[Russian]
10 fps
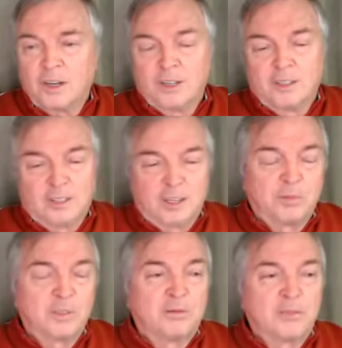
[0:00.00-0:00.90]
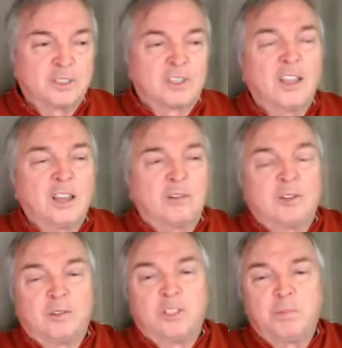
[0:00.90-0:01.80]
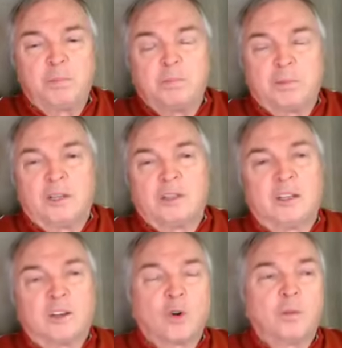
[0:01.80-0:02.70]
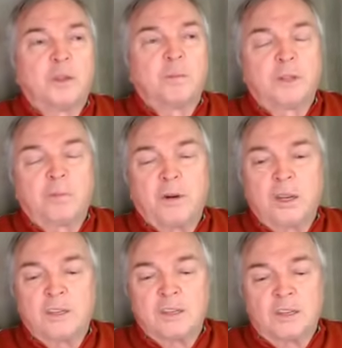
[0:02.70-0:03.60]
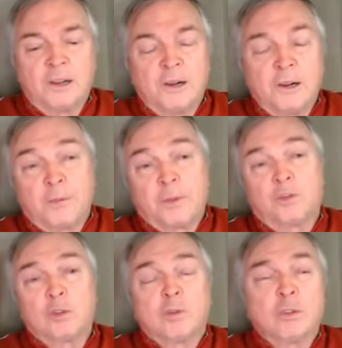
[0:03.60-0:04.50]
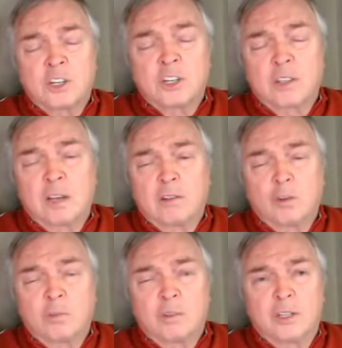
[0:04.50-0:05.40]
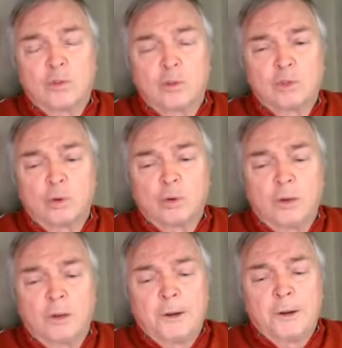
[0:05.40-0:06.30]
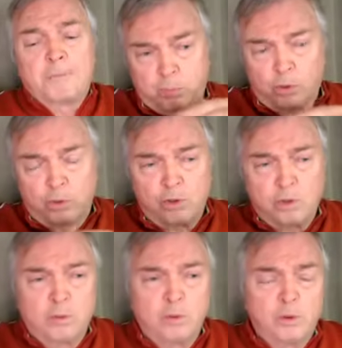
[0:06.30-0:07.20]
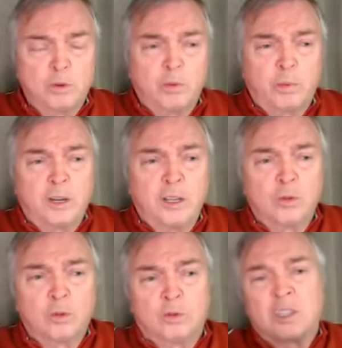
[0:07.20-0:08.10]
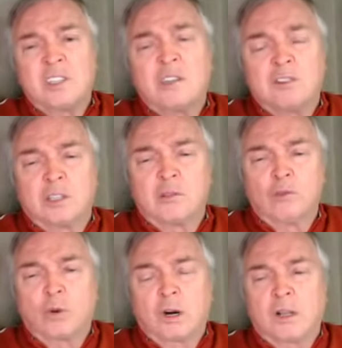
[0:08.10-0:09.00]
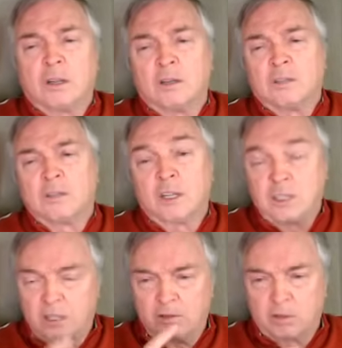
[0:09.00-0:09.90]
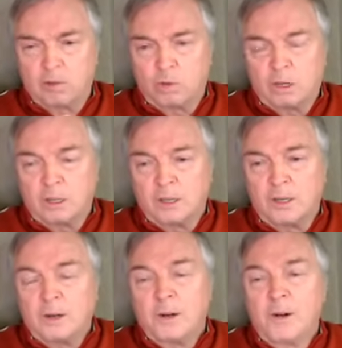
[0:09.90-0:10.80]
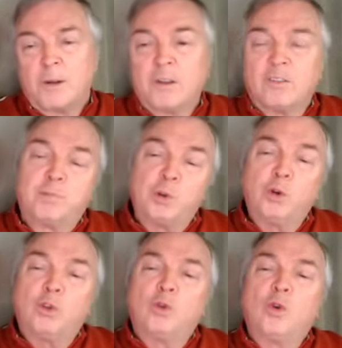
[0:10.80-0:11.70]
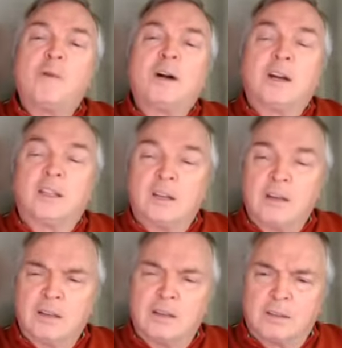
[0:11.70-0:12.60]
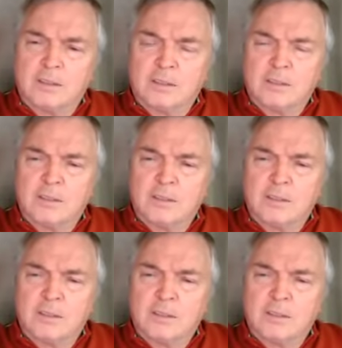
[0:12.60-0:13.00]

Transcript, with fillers: Да. Восстанавливал из пепла это огромное предприятие. Так вот, наш разговор был о том, что по существующему проекту, вот от Северного Урала, от Северного Урала, вплоть до Магадана